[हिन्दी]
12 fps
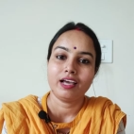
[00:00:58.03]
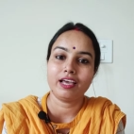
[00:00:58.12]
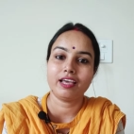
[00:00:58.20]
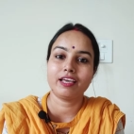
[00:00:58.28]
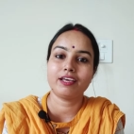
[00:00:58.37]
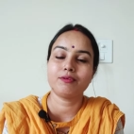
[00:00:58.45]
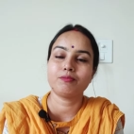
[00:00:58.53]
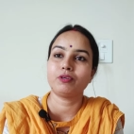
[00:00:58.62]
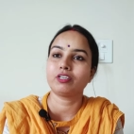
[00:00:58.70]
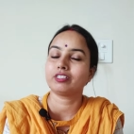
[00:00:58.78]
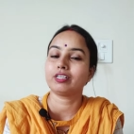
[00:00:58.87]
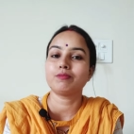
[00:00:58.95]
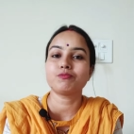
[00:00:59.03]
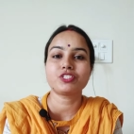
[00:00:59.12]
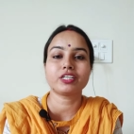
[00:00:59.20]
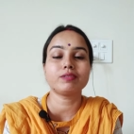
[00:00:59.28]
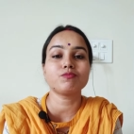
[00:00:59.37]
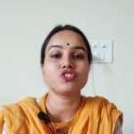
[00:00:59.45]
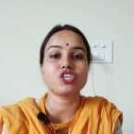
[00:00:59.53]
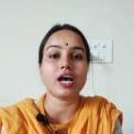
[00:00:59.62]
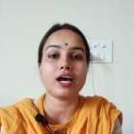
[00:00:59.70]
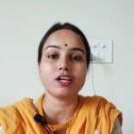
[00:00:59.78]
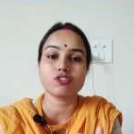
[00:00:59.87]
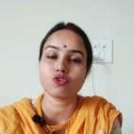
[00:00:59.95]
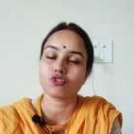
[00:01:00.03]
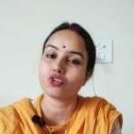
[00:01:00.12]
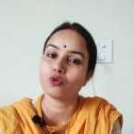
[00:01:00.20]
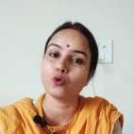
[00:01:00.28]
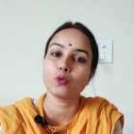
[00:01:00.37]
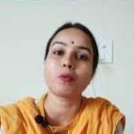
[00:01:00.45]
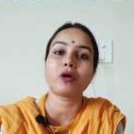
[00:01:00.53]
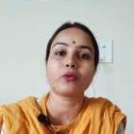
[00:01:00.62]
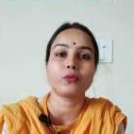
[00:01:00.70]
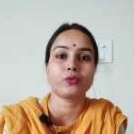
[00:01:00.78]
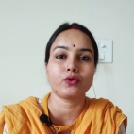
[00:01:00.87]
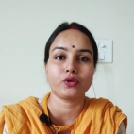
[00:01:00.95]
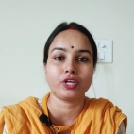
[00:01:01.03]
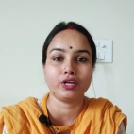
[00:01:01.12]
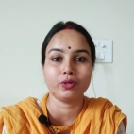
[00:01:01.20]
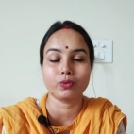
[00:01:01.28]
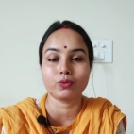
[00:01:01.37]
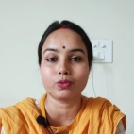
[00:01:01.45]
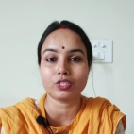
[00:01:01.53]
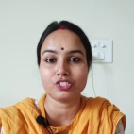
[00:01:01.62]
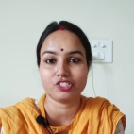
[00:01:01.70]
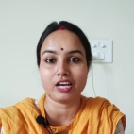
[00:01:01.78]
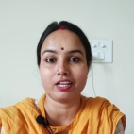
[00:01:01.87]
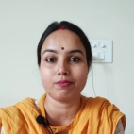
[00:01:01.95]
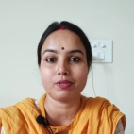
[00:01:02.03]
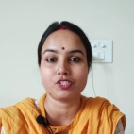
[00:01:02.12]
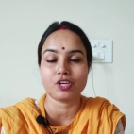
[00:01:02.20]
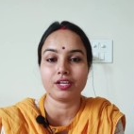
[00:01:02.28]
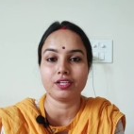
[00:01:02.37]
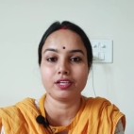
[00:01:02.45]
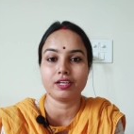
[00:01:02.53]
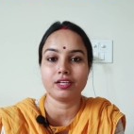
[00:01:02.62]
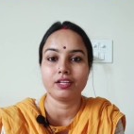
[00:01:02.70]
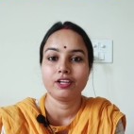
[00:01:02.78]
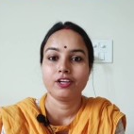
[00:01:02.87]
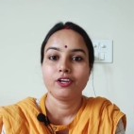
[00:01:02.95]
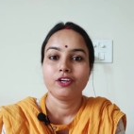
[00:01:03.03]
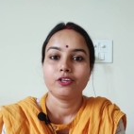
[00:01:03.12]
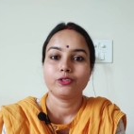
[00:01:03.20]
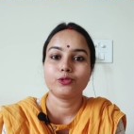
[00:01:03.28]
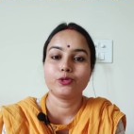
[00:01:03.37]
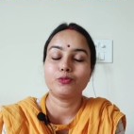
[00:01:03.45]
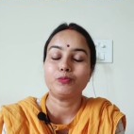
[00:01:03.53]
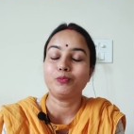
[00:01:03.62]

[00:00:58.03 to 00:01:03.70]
हैं कम से कम 400 से ऊपर उन्होंने लोगों की जान बचाई है तो